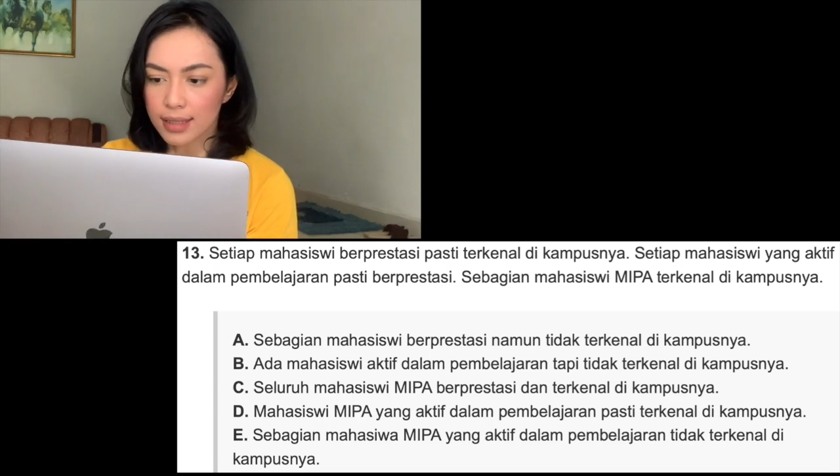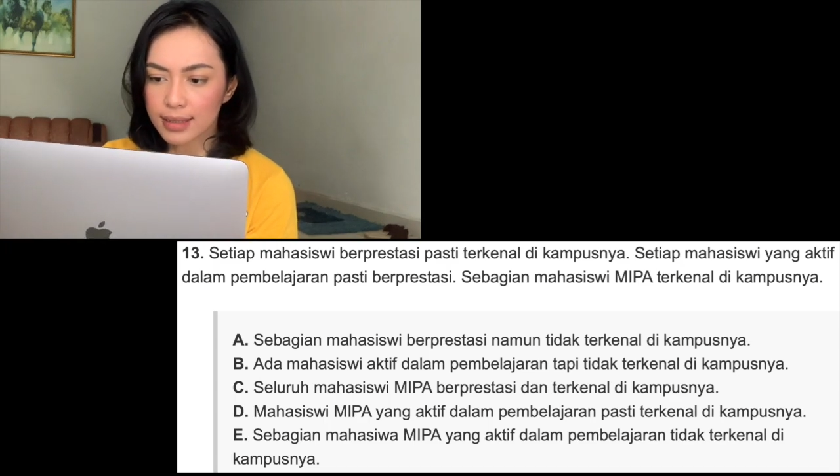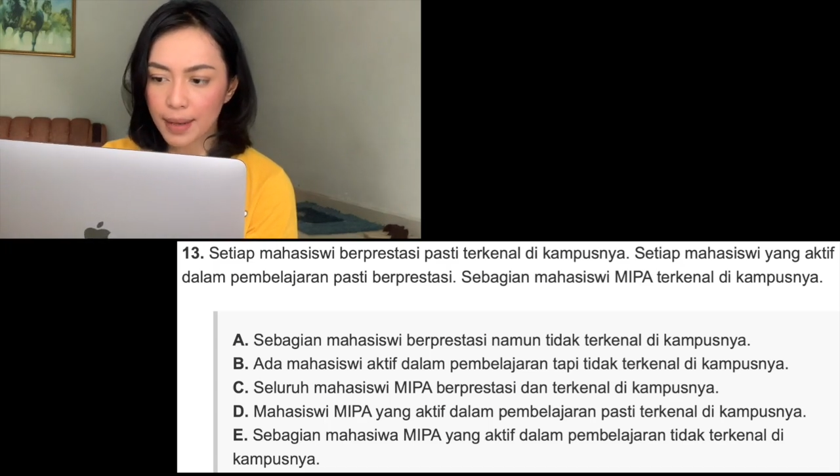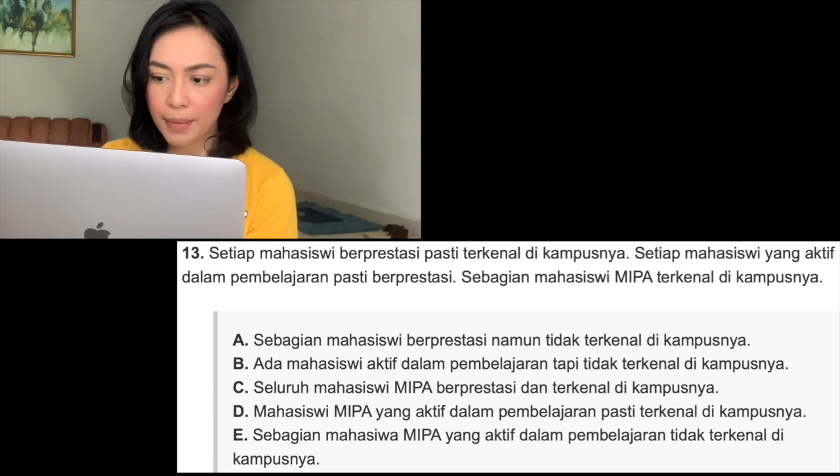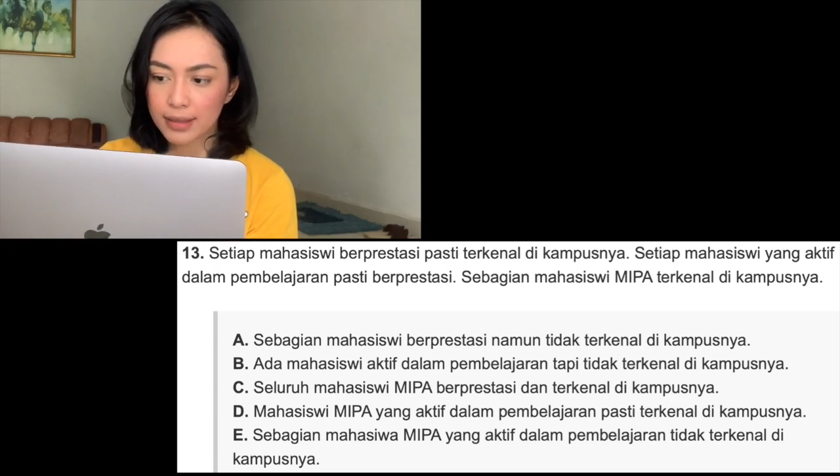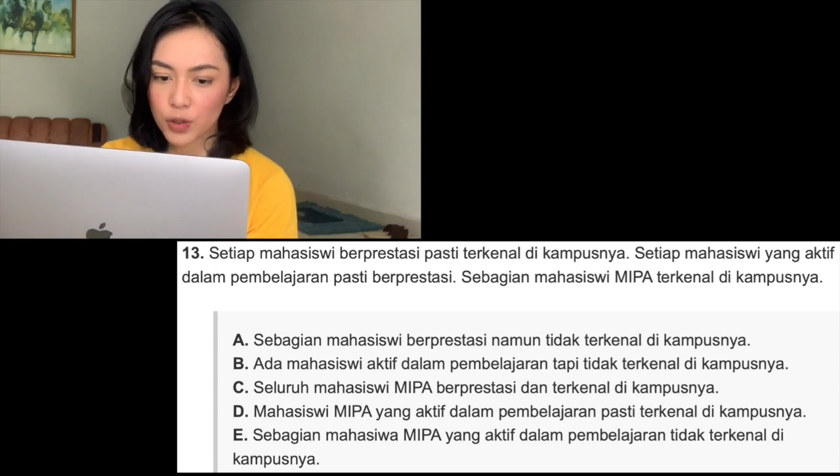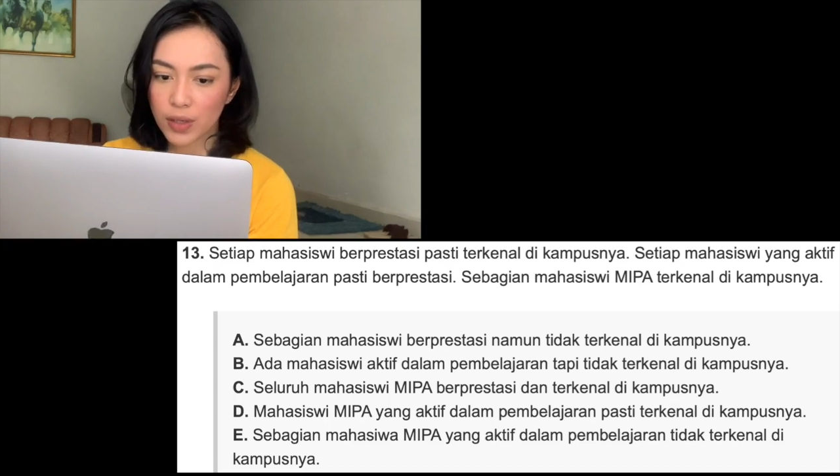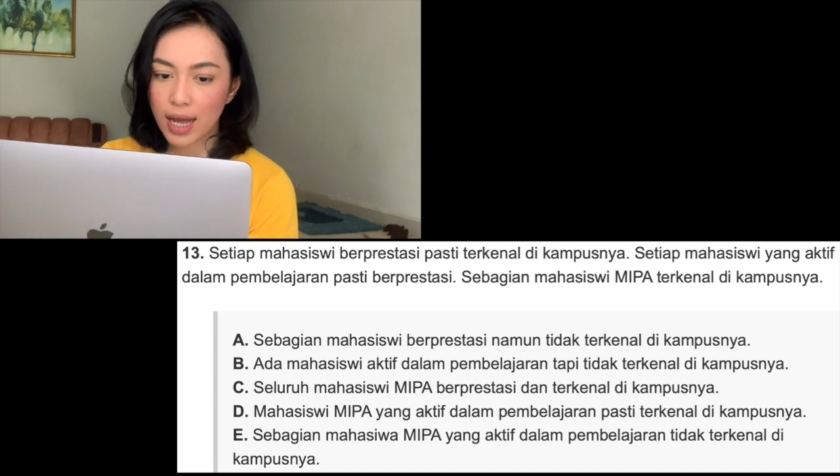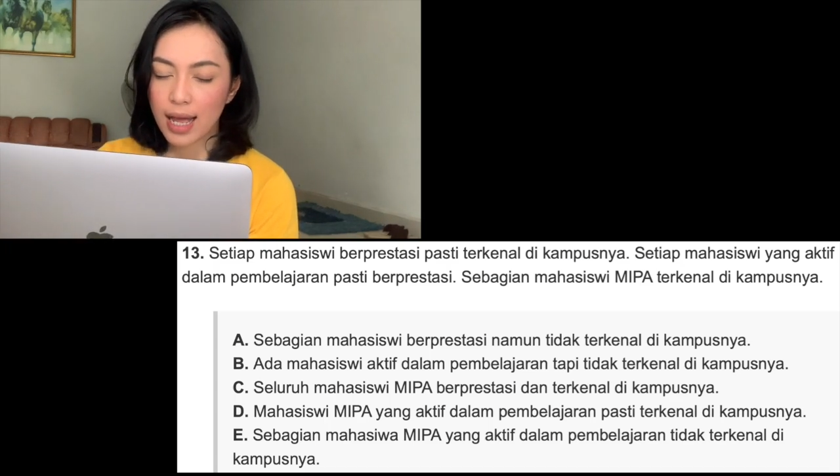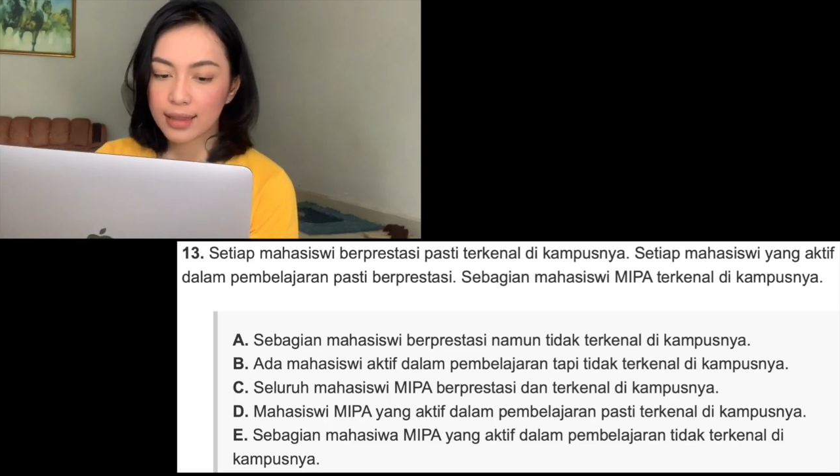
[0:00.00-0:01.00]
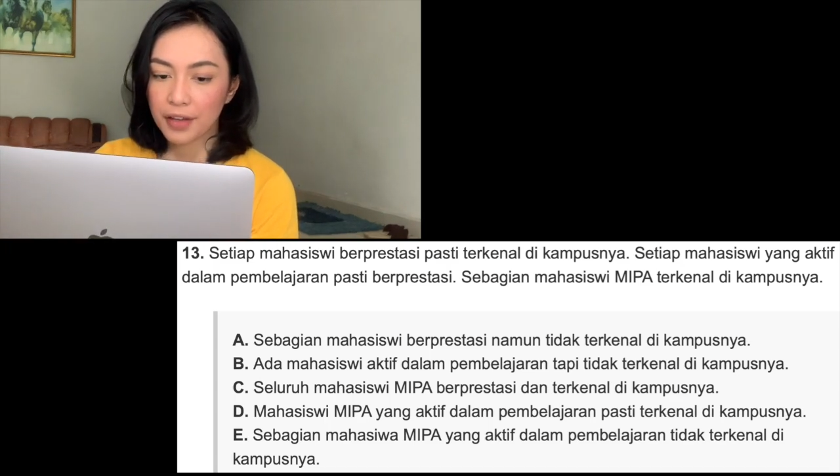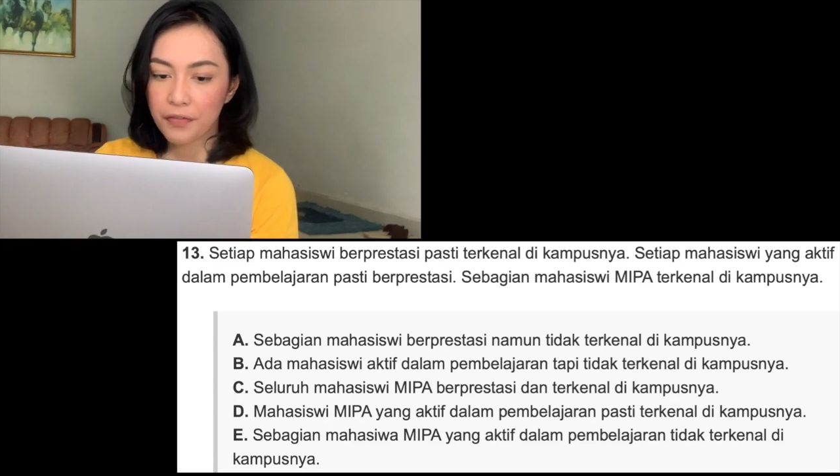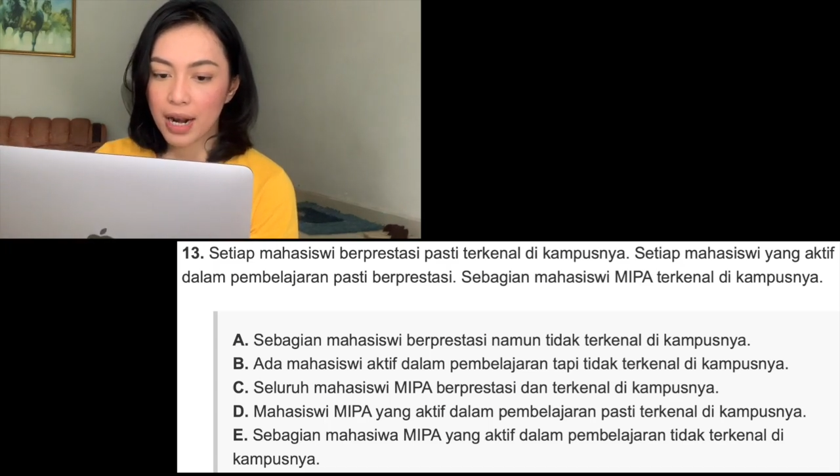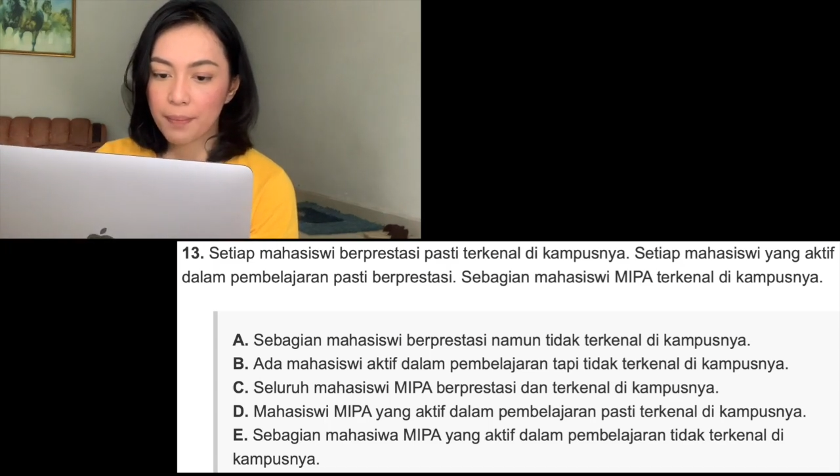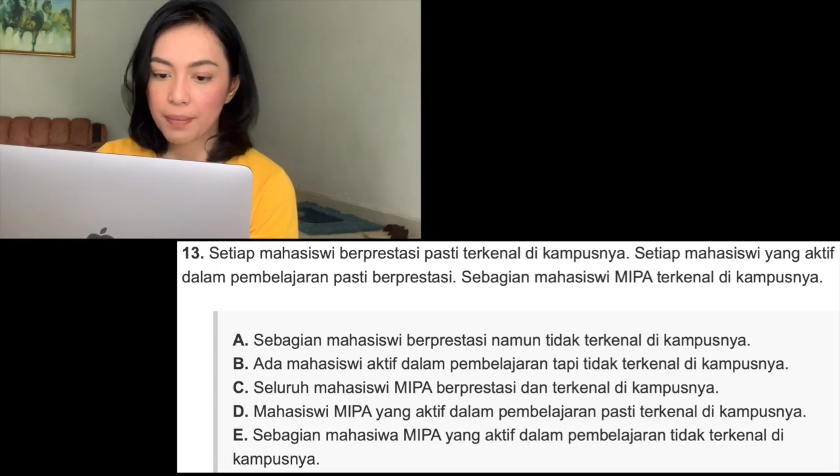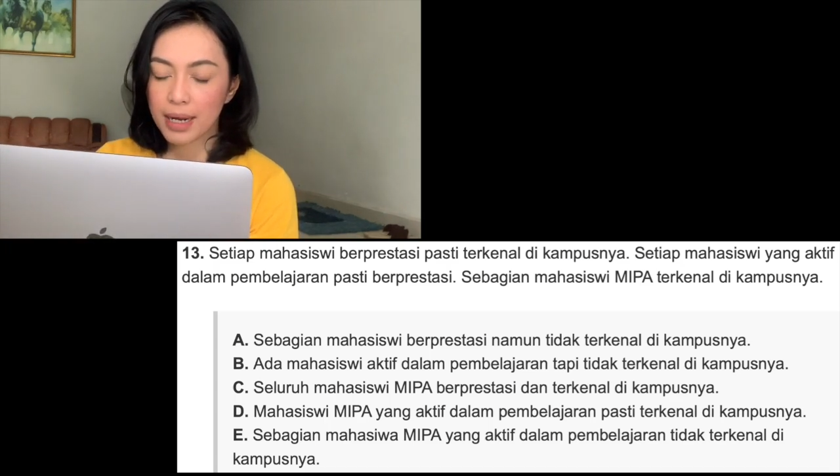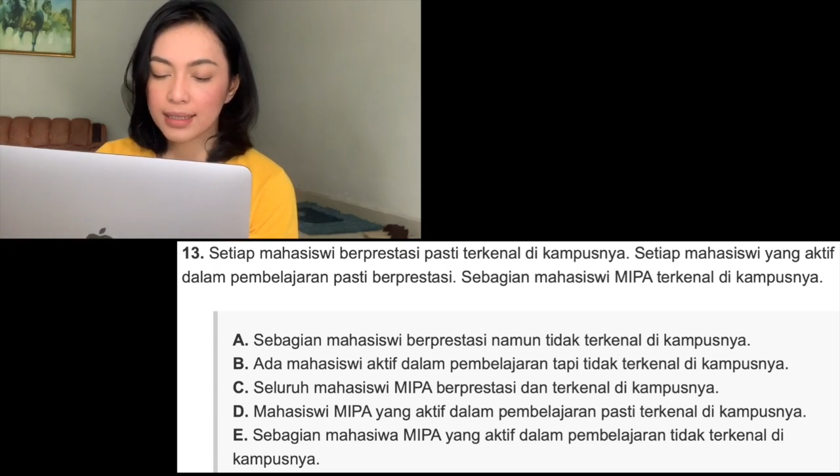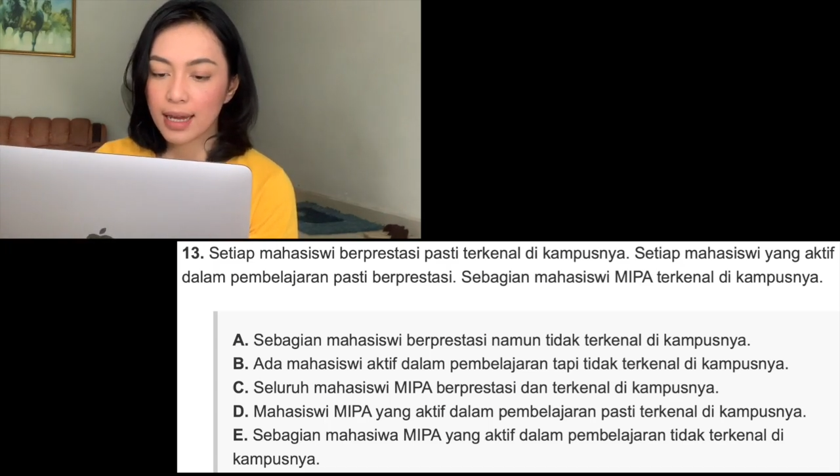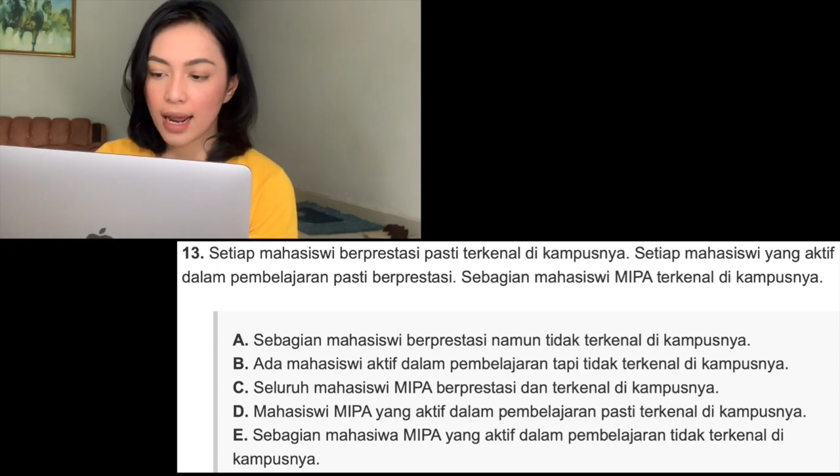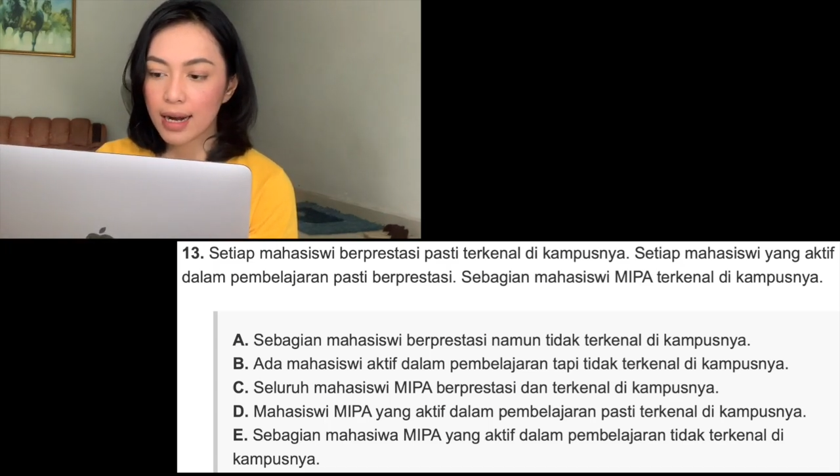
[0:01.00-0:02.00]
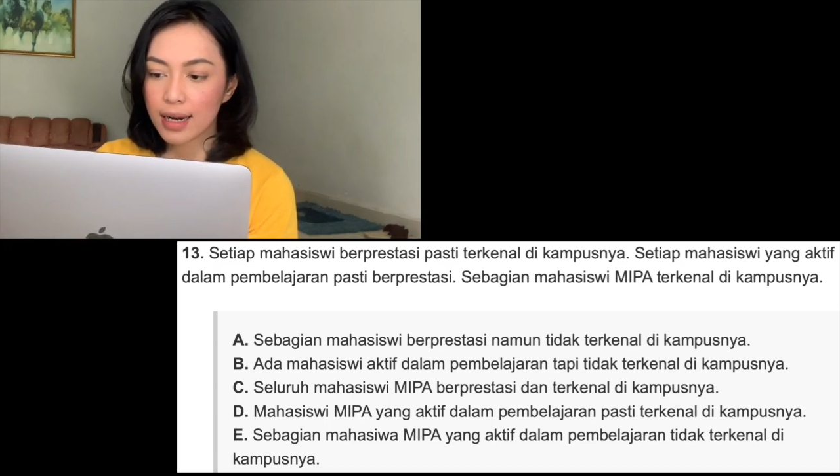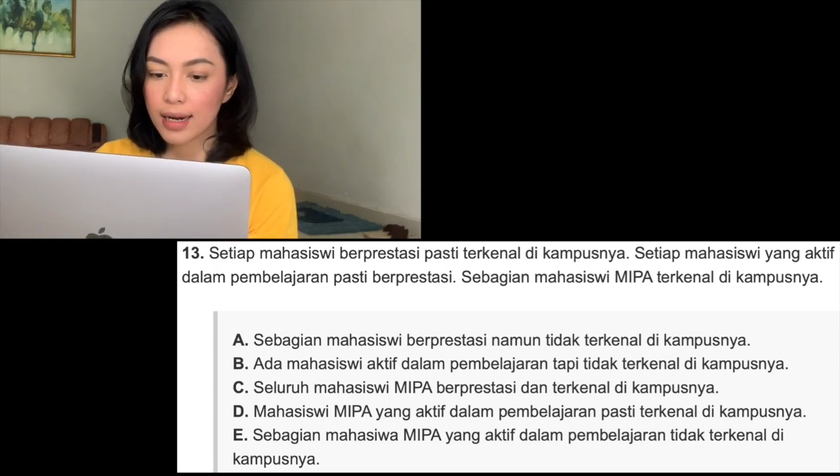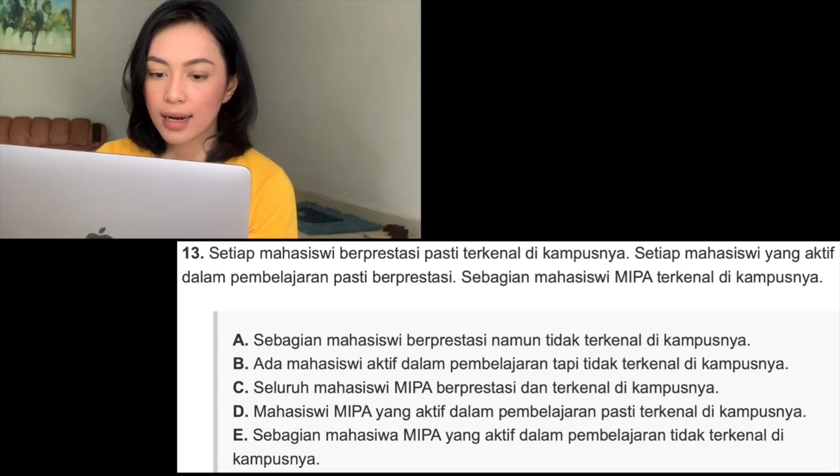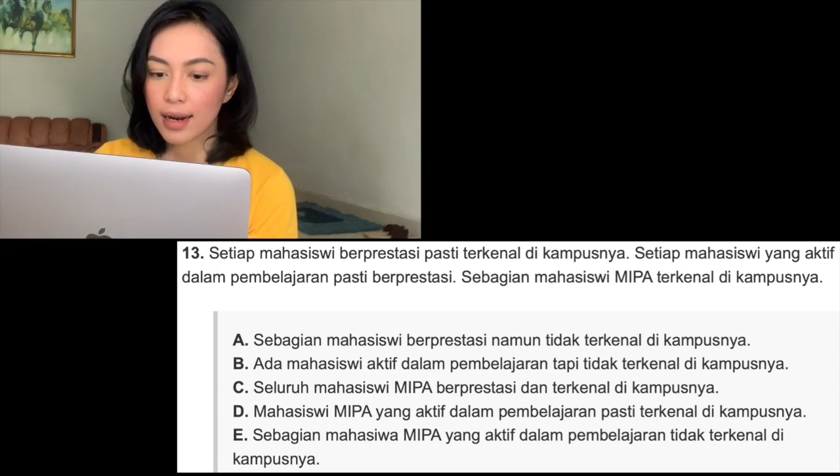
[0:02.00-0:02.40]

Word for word: Setiap mahasiswi yang aktif dalam pembelajaran